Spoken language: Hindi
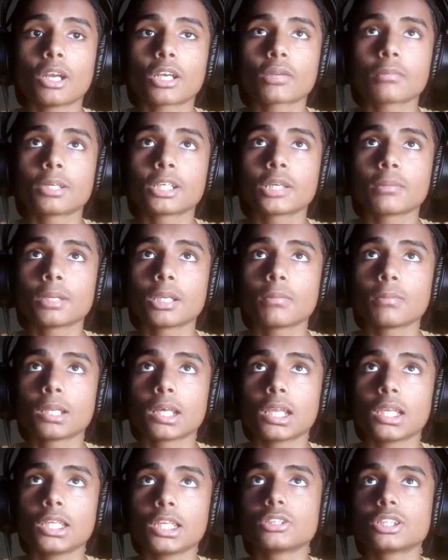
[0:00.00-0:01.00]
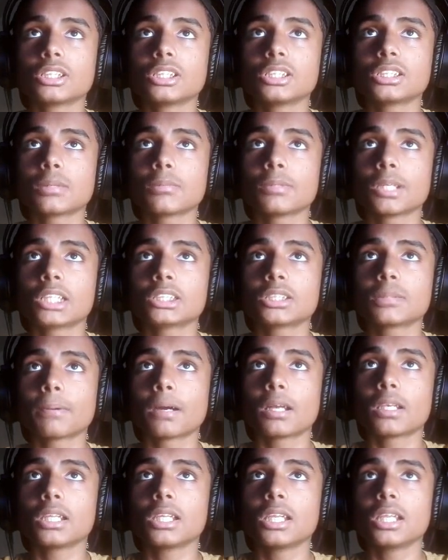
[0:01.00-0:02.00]
वाटर बकेट मैंने बना लिया जल्दी से हम यहाँ से
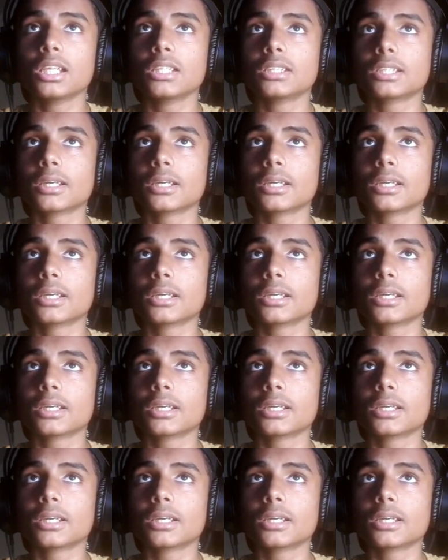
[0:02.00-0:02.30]
पानी ले लेते